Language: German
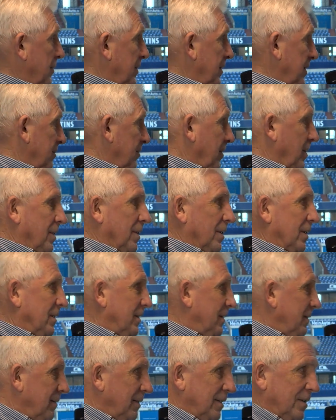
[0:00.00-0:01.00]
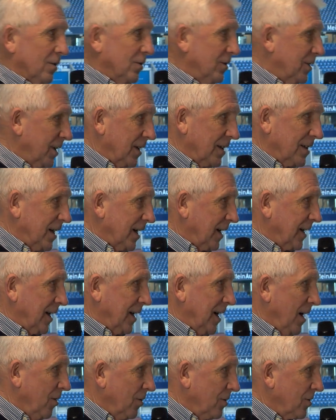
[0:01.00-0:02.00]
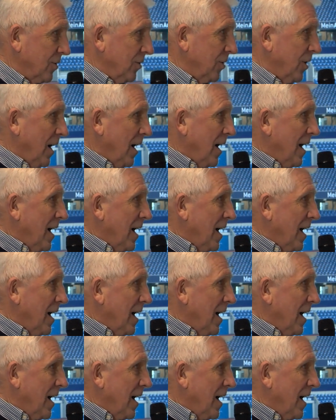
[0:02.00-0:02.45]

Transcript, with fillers: Das war ja zu unserer Zeit genauso.